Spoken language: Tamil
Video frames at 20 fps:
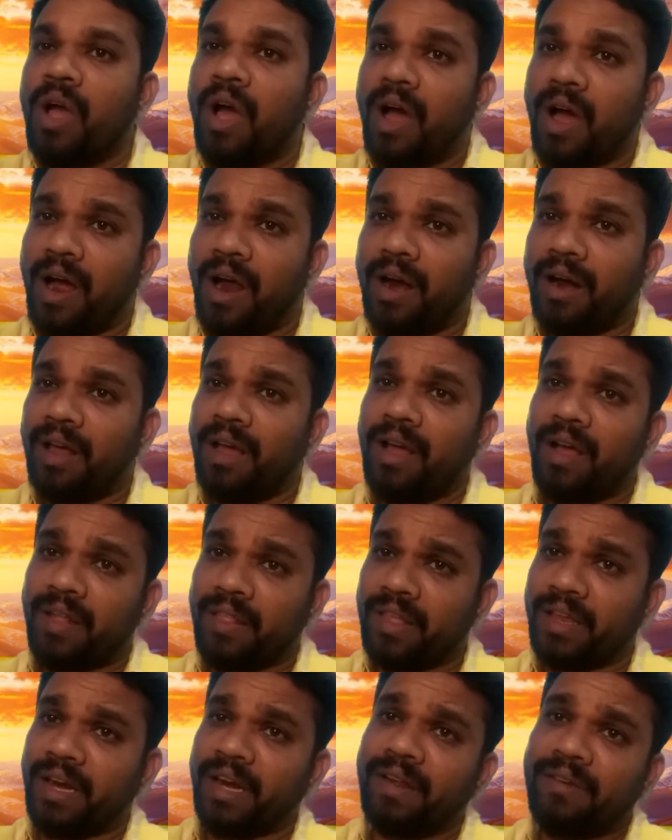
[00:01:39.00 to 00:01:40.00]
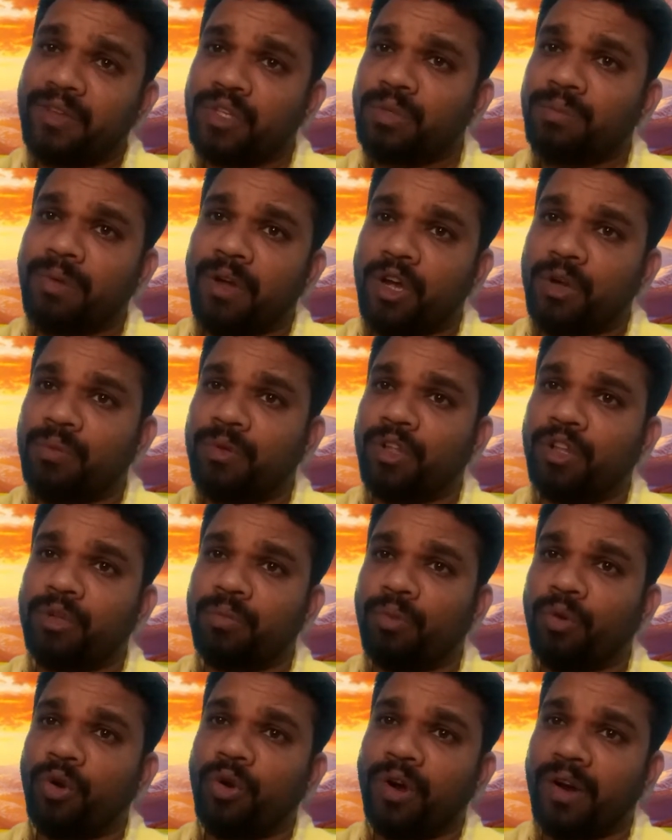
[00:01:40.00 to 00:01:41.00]
ஆனால் அந்த இட வச்சு பார்க்கும்போது அந்த
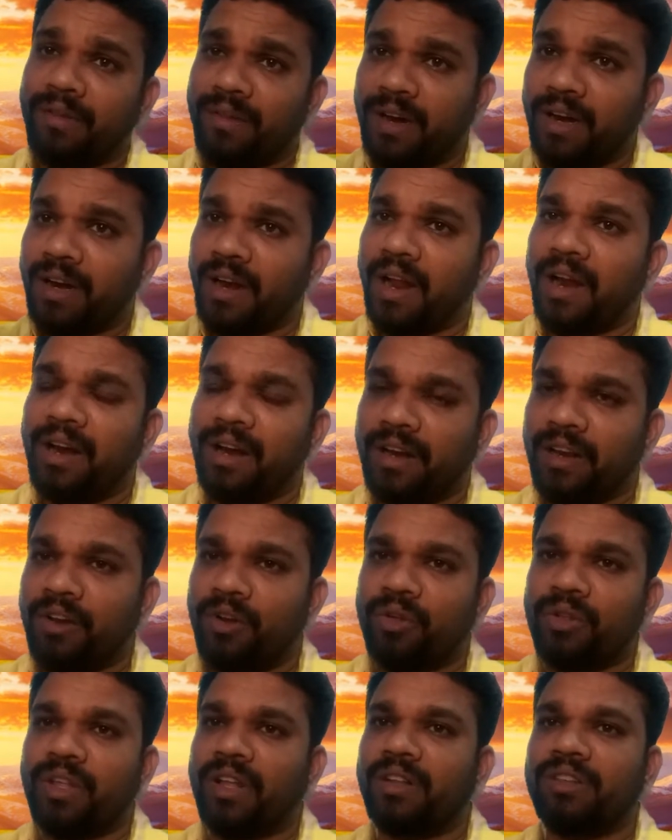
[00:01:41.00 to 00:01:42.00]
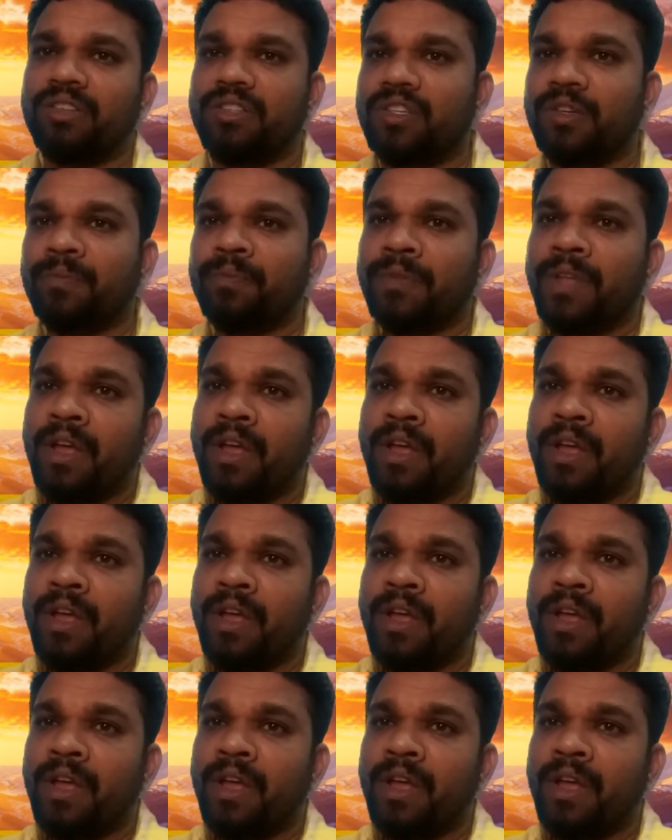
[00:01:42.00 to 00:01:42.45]
பொருளோட விலை நாலரை கிலோ தான் இருந்துச்சு